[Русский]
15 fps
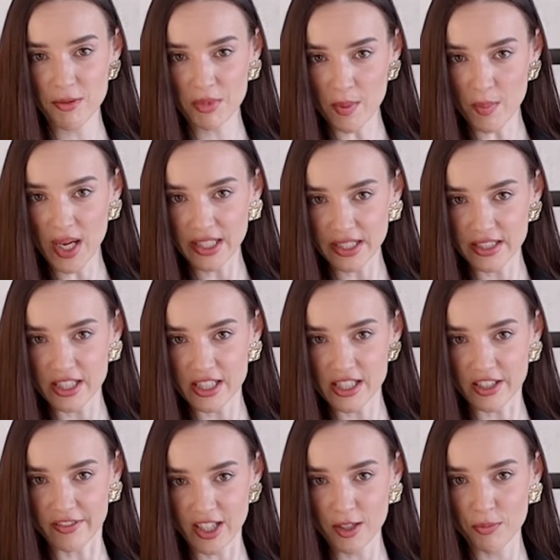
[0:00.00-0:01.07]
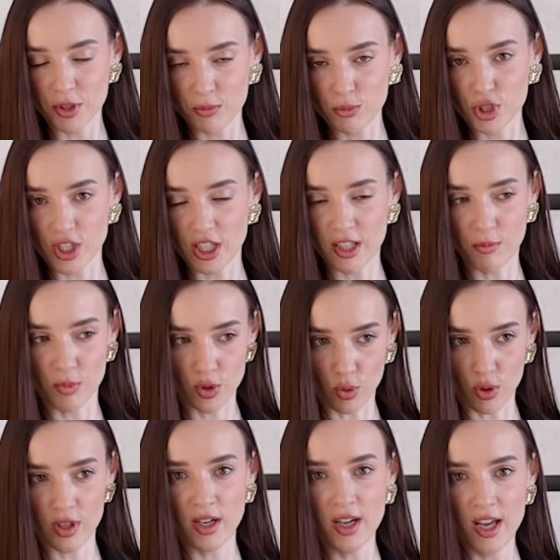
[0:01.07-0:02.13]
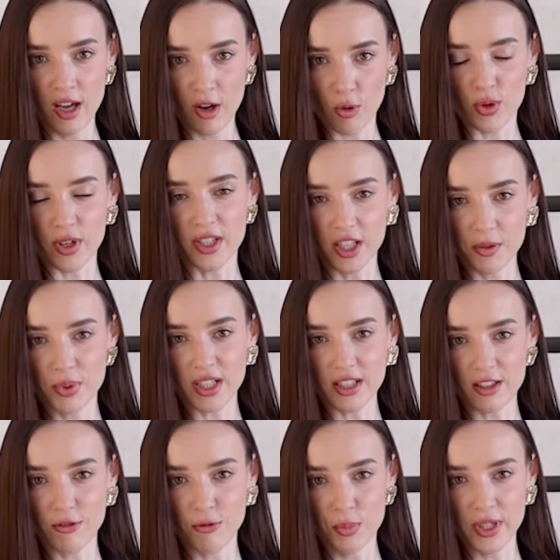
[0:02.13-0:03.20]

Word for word: меня мало интересовали, потому что они много у каких брендов